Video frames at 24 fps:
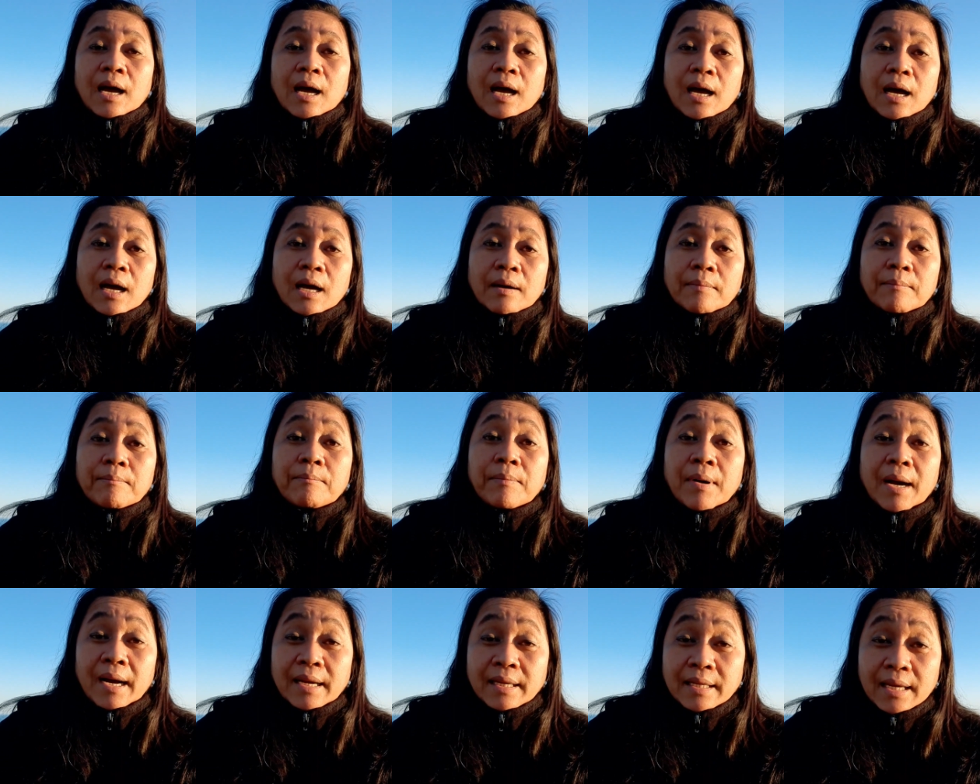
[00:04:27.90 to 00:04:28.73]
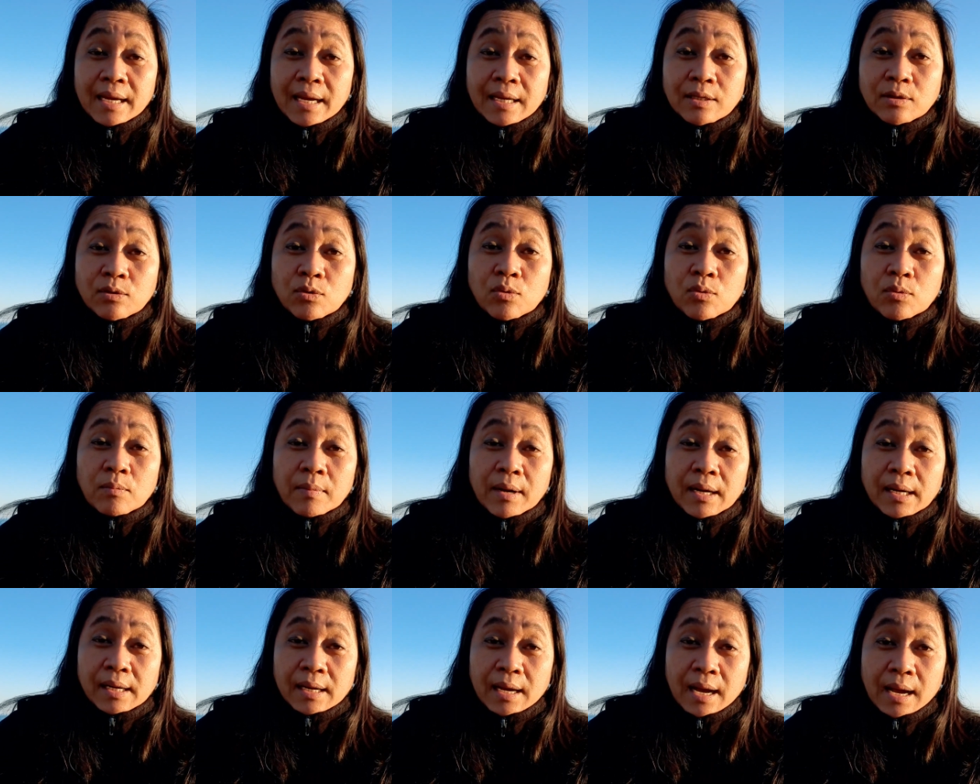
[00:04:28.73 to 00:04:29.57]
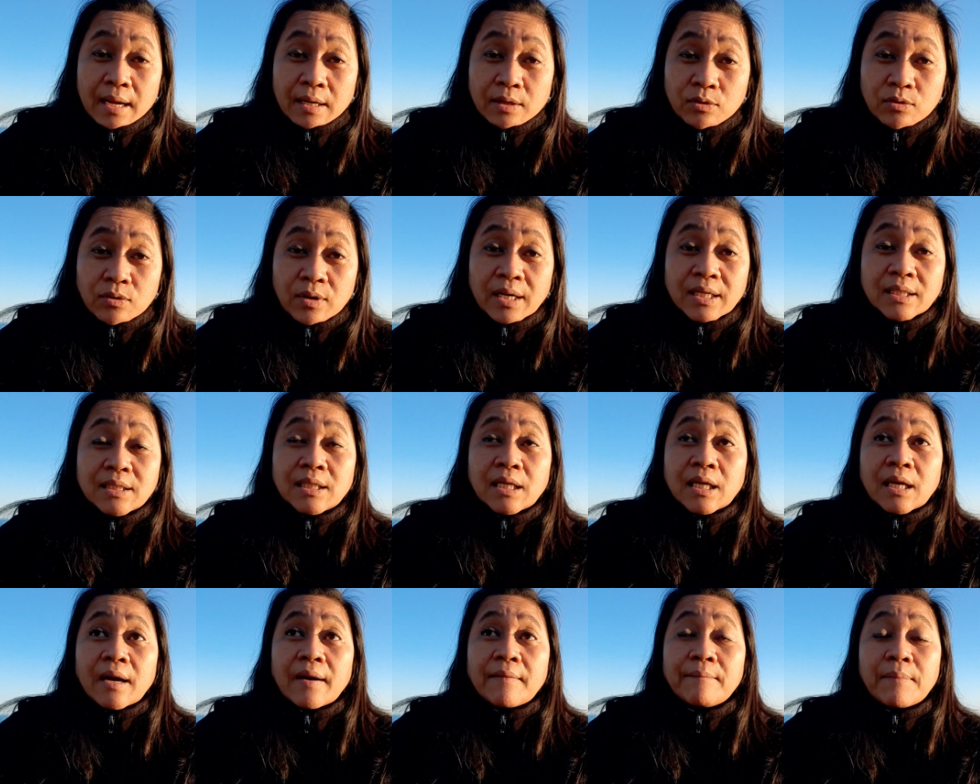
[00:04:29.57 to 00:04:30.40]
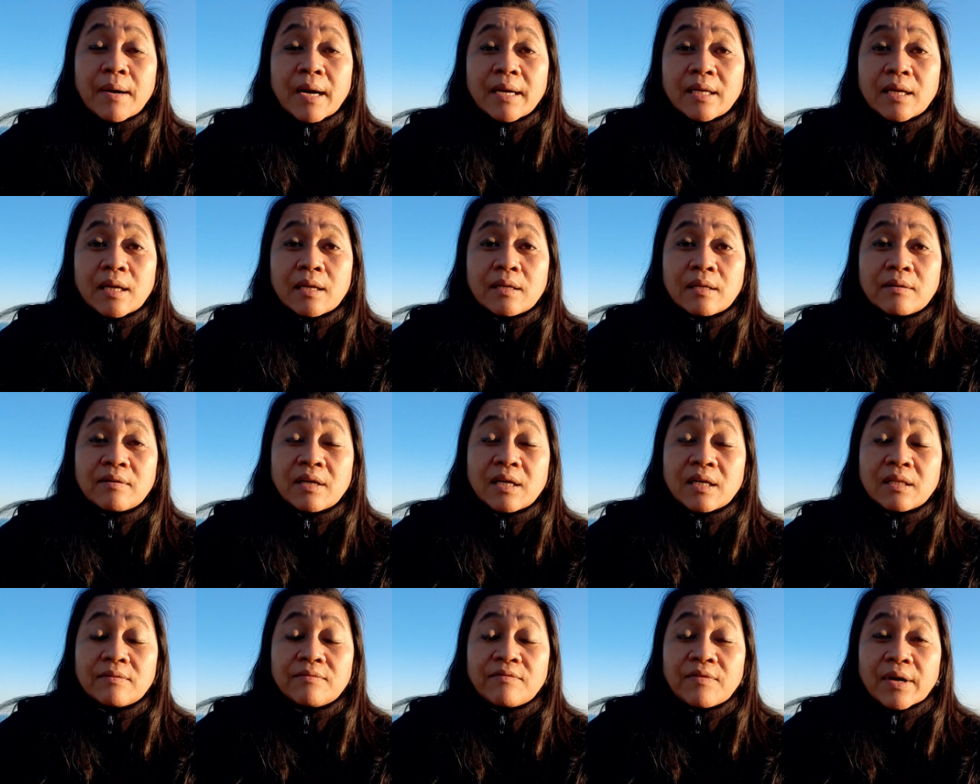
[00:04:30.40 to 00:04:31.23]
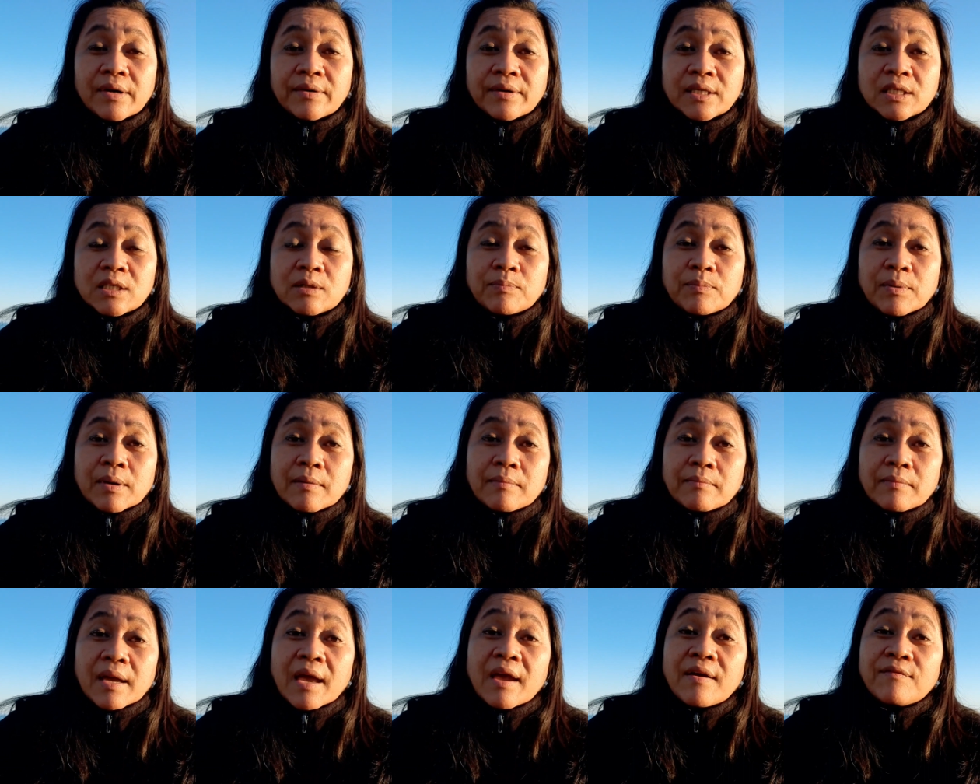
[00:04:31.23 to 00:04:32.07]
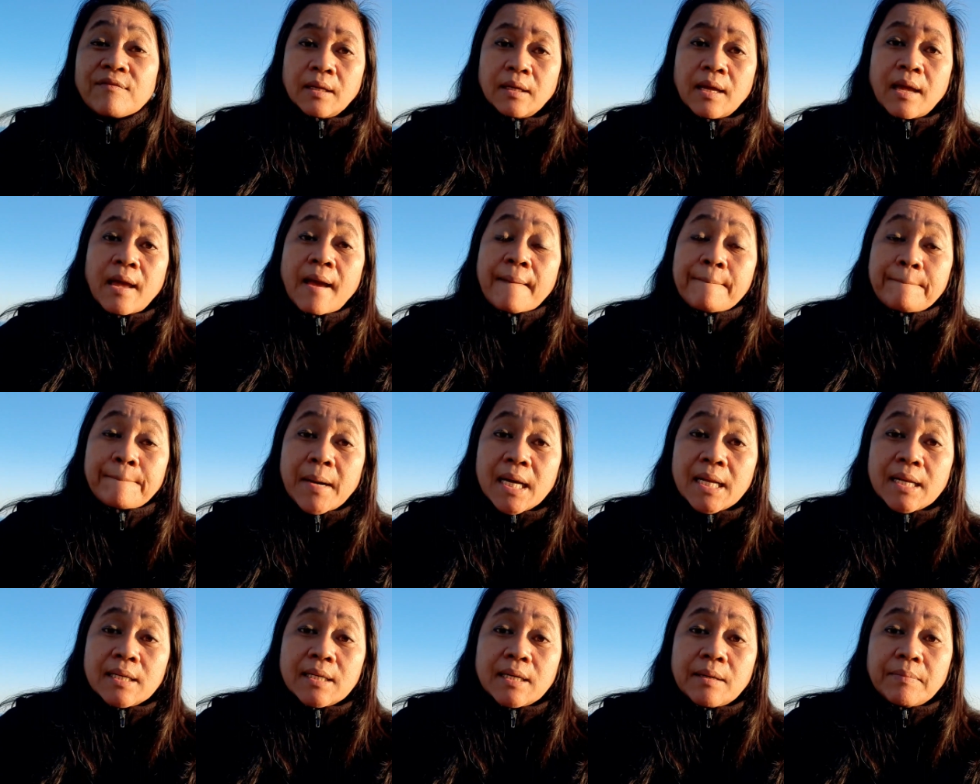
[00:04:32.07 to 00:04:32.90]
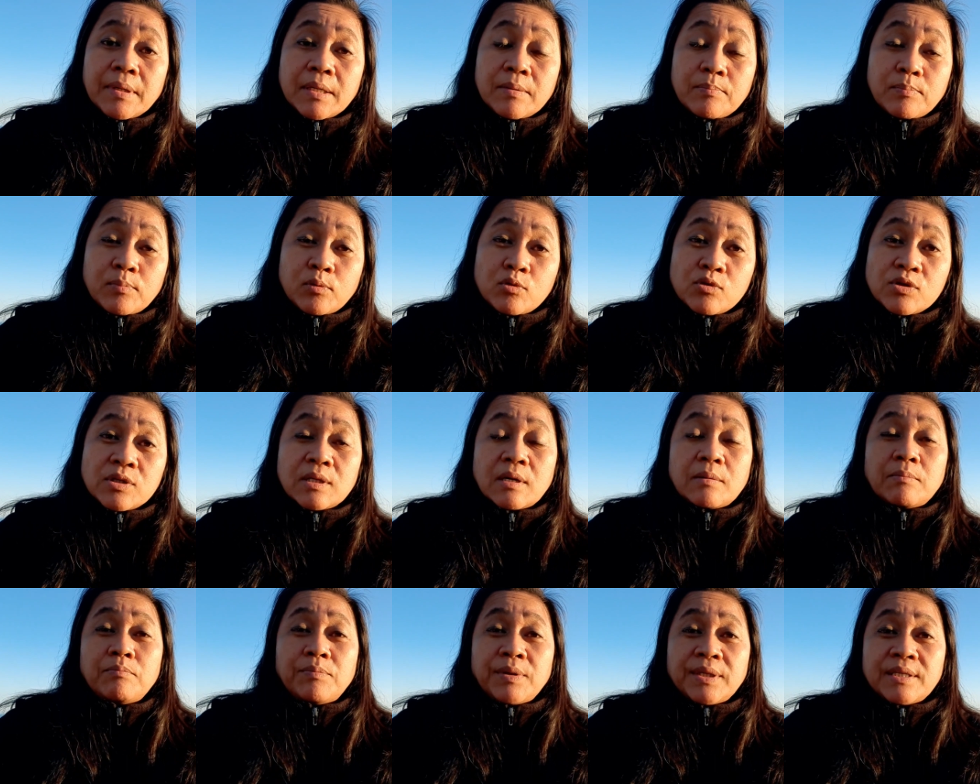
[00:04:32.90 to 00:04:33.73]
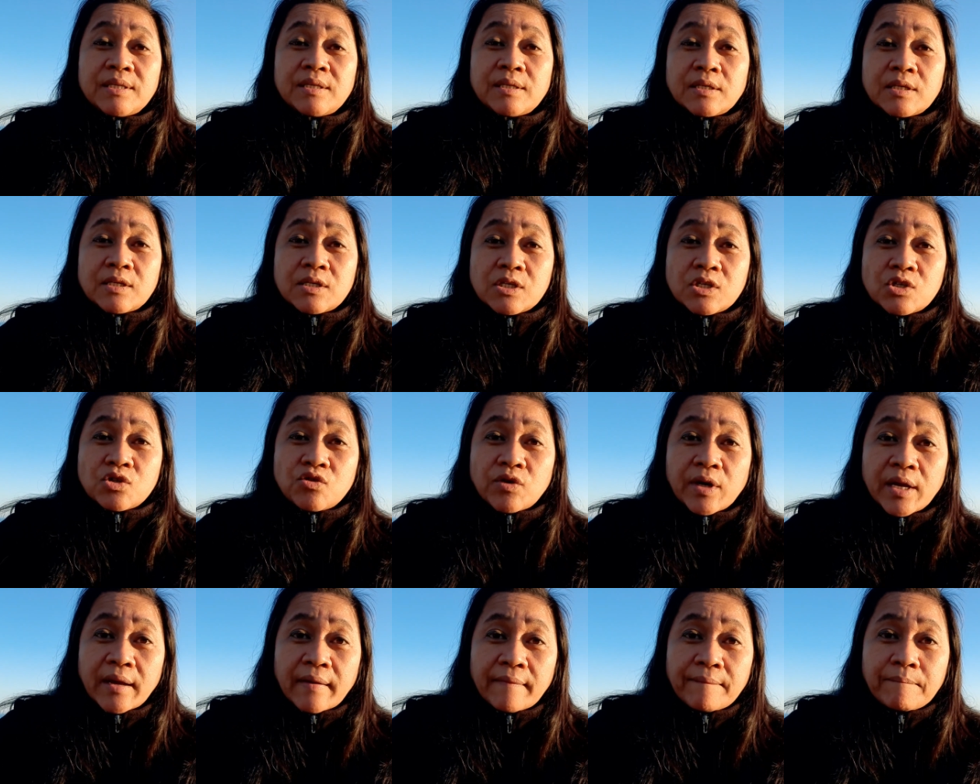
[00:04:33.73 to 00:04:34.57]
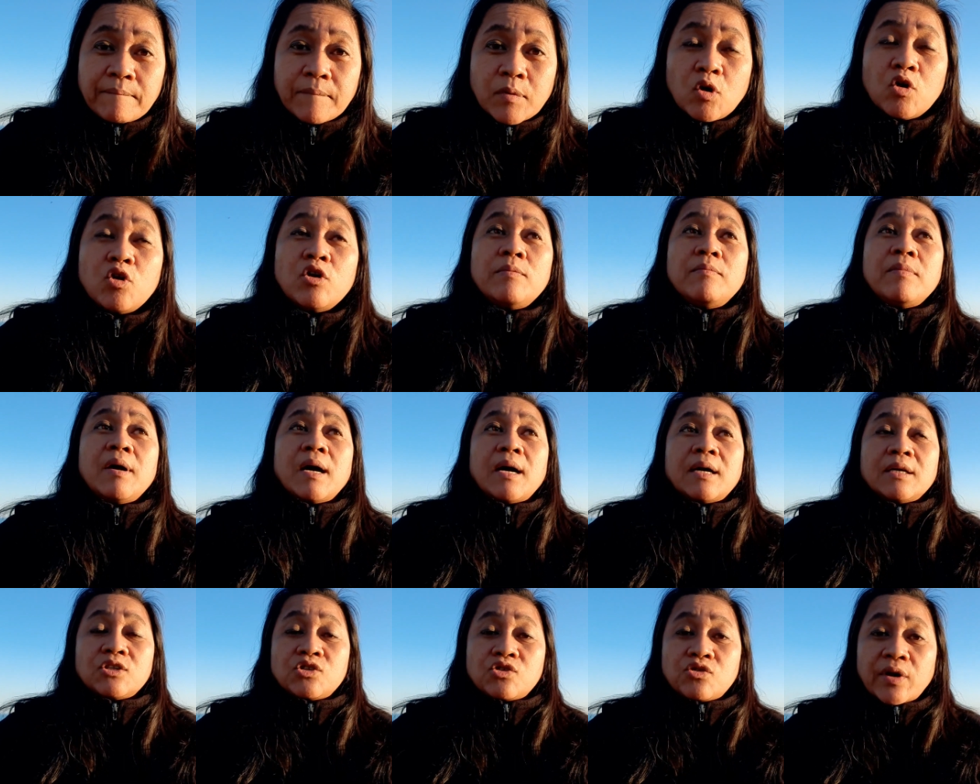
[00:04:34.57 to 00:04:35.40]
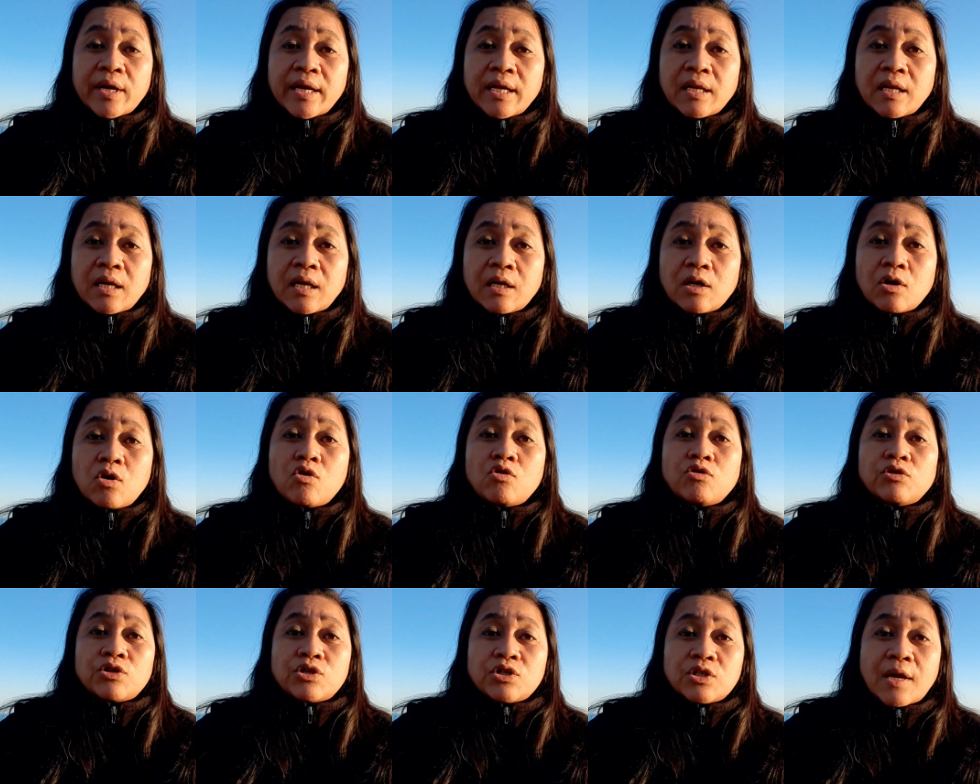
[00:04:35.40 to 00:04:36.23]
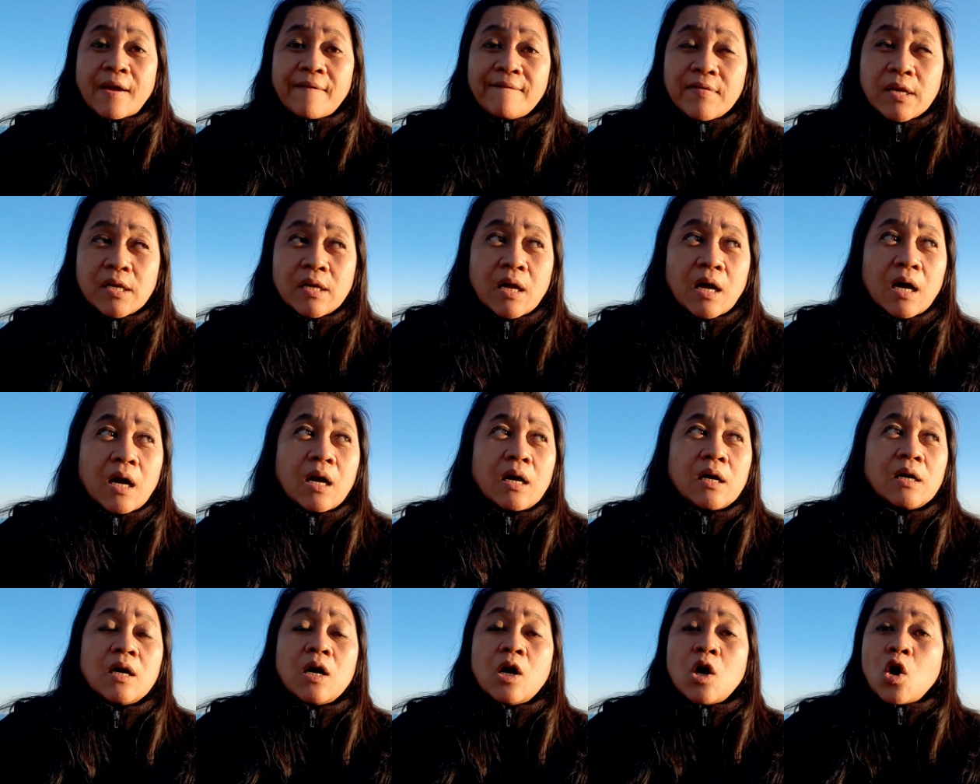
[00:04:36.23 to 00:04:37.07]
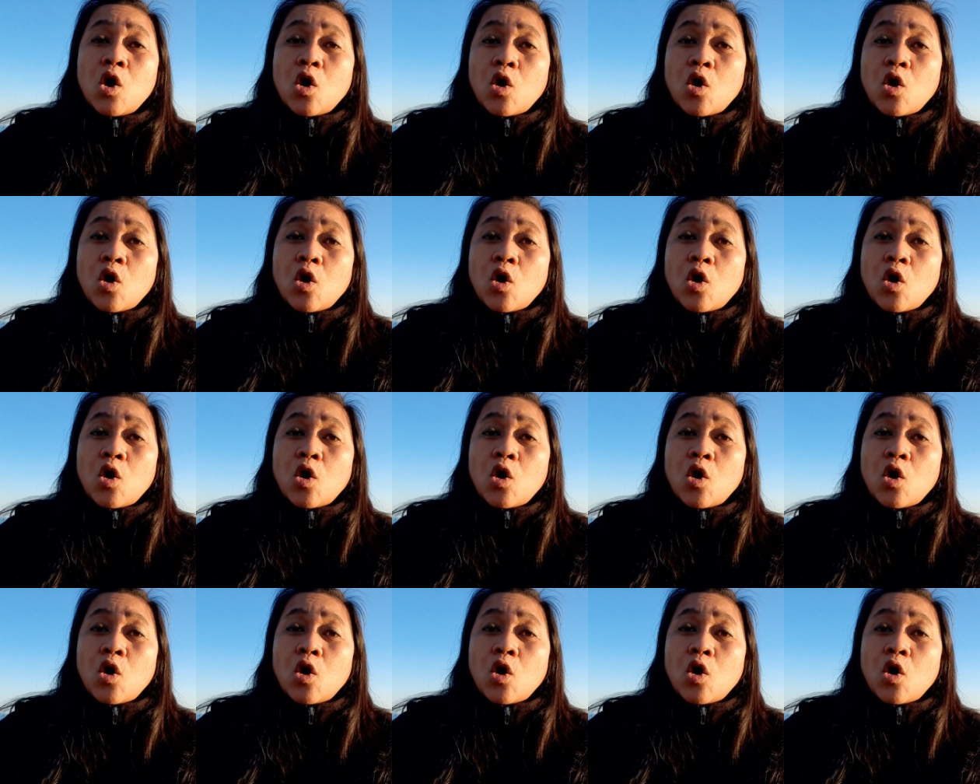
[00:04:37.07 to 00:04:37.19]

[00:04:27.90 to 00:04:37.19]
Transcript: ang bayad kung magkano. Kasi ang bayad, it varies from every... Para naman po sa business trip or mga training or seminar